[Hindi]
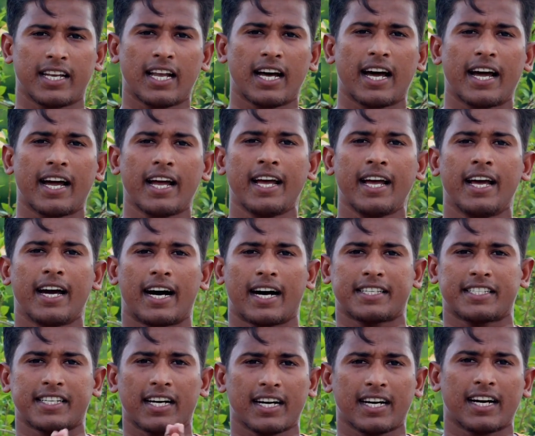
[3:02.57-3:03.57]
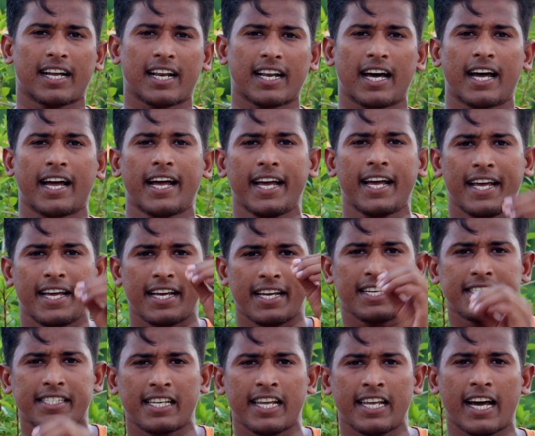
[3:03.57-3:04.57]
देना है अच्छा करना है
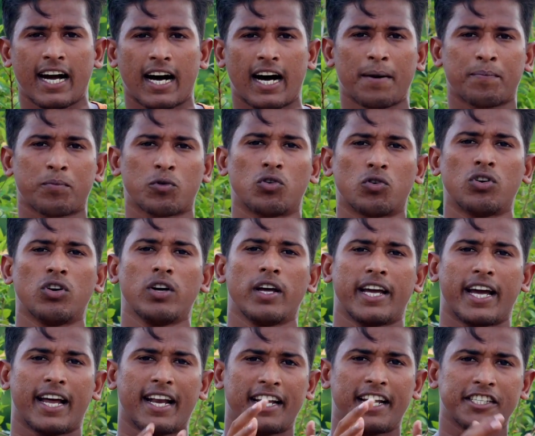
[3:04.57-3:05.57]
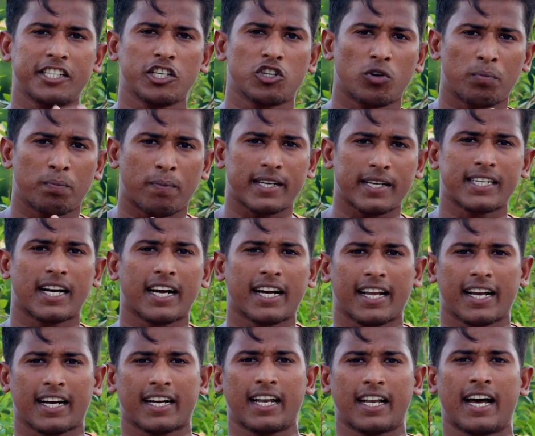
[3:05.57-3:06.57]
इसलिए आपको एनर्जी को बचा
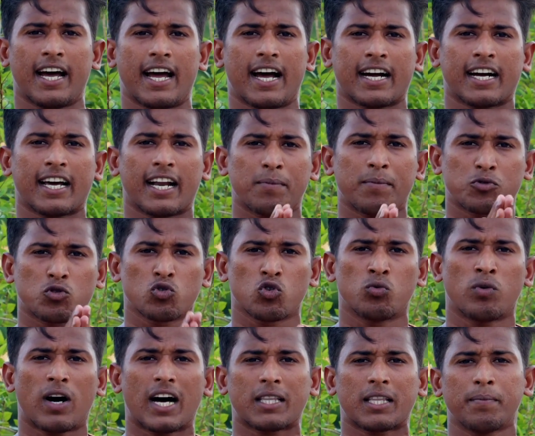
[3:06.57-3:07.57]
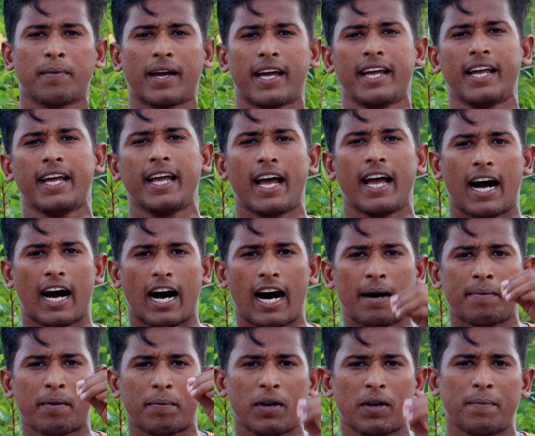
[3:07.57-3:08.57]
के रखना है अगर आप शुरुआत में ही
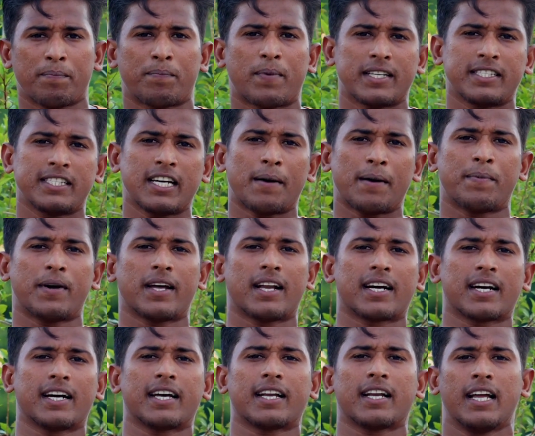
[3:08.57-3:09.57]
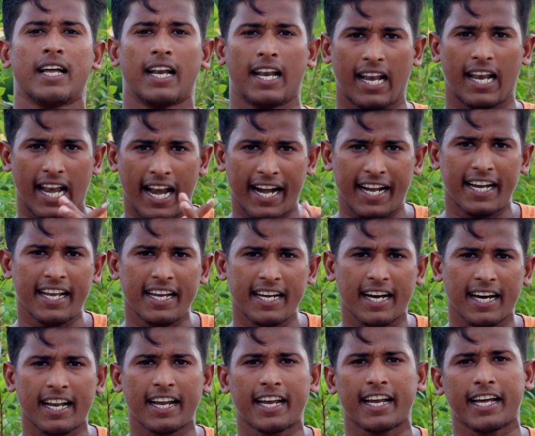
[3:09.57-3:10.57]
आप अपने पंजा पर अगर
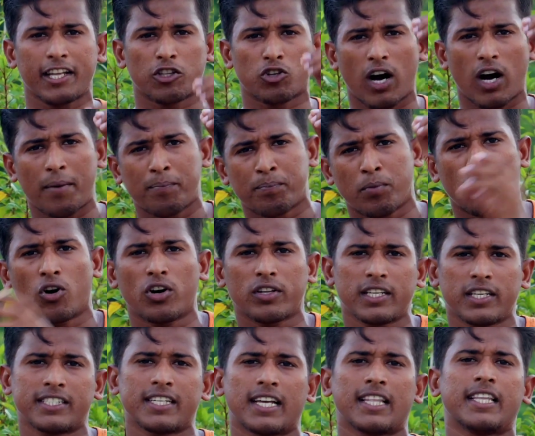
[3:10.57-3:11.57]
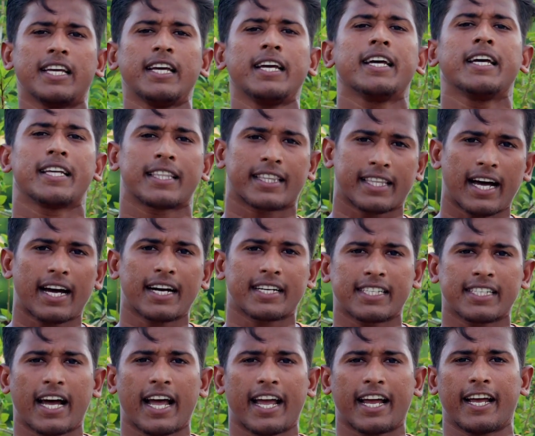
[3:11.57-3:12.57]
लैंडिंग करेंगे तो आप बहुत ही जल्दी
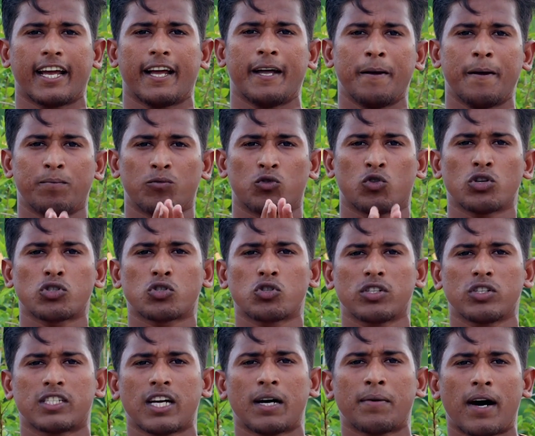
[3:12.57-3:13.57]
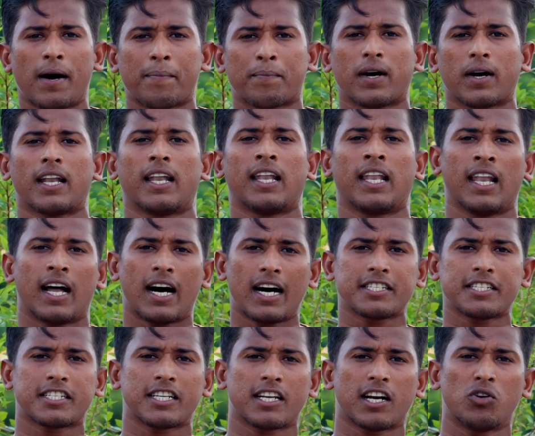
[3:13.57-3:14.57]
थक जाएंगे दोस्तों जब आपका
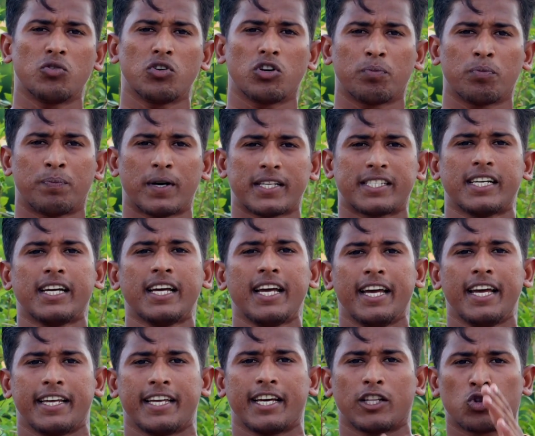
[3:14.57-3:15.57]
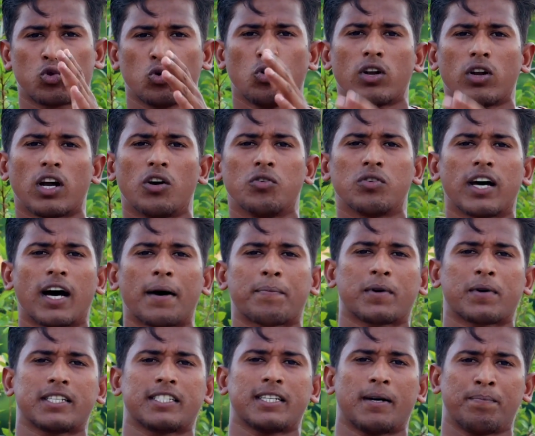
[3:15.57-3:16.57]
लास्ट राउंड बचे या दो राउंड
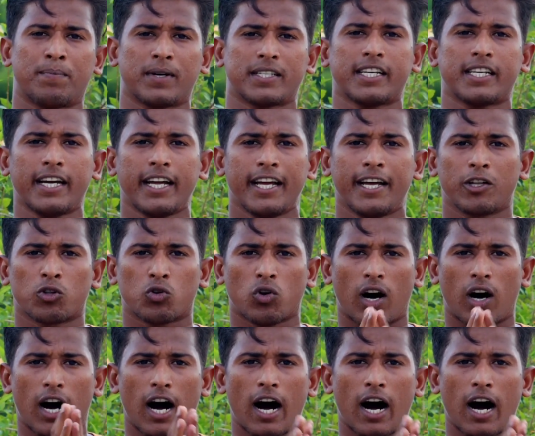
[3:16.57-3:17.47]
आपका जब बचे तो